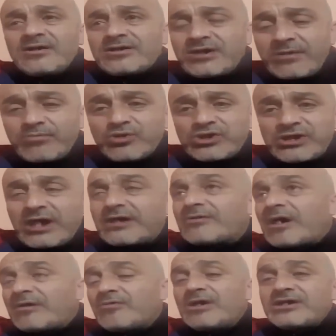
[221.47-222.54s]
صابوا
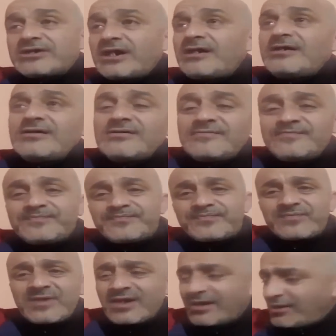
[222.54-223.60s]
الصحراء واسعه
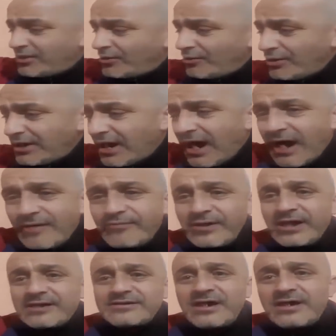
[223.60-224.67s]
يديروا عليها ألف
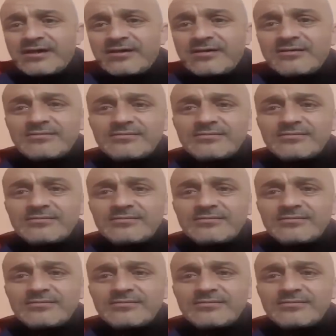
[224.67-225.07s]
هكتار